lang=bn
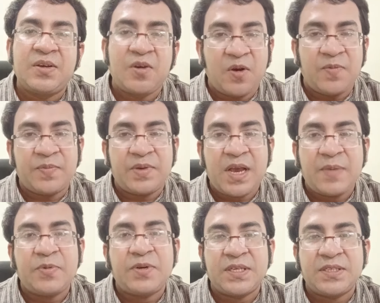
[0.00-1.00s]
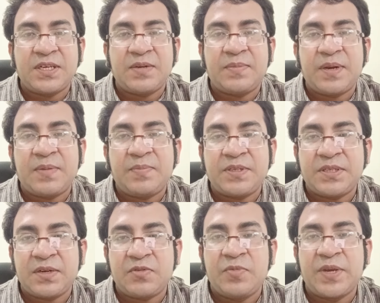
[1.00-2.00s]
কম হাইপোটেনশন বা
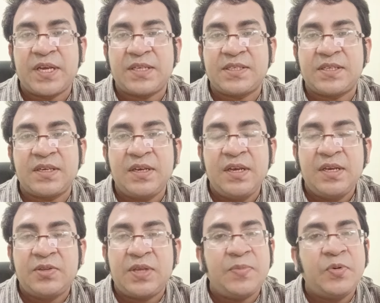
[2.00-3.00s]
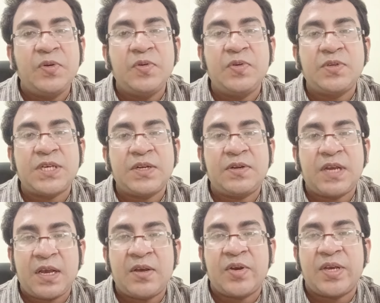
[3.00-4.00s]
প্রেশার কমে গেছে তো এই ভুলগুলো যেন
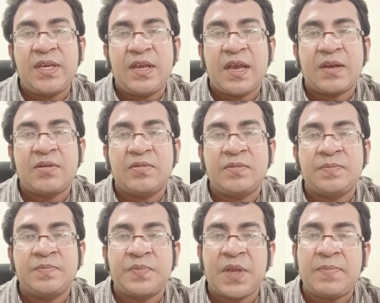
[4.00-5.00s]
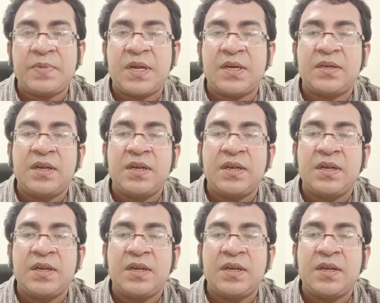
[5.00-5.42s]
না হয় এখন আপনার